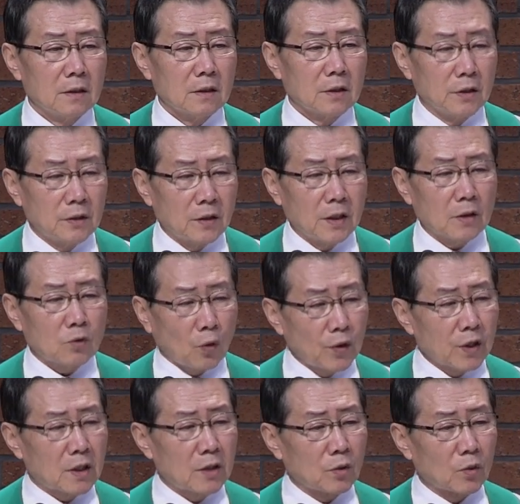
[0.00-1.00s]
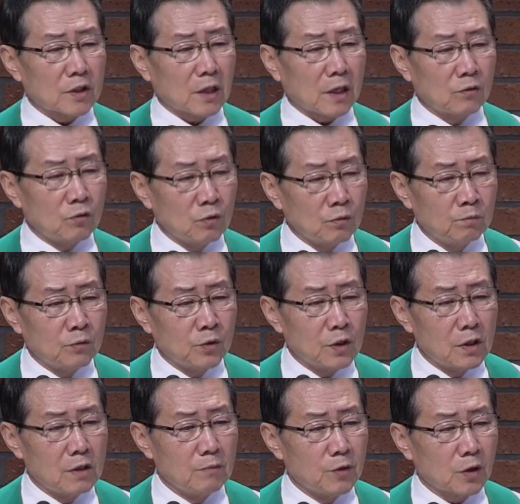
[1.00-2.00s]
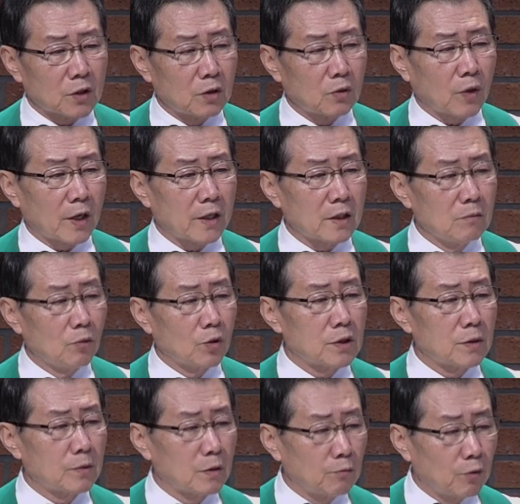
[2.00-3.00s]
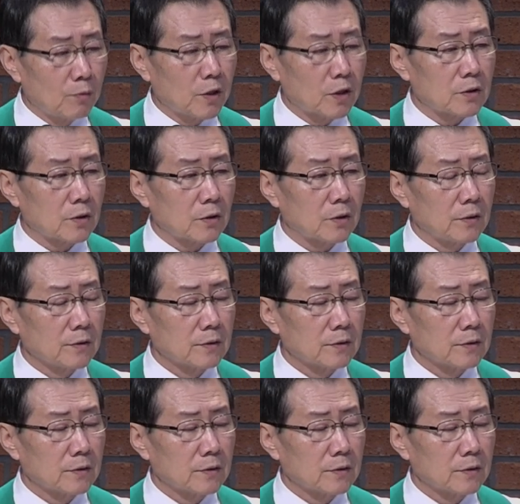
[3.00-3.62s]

그들이 돌이키고자 눈물을 흘리며 기도하는 이 모습을 보면서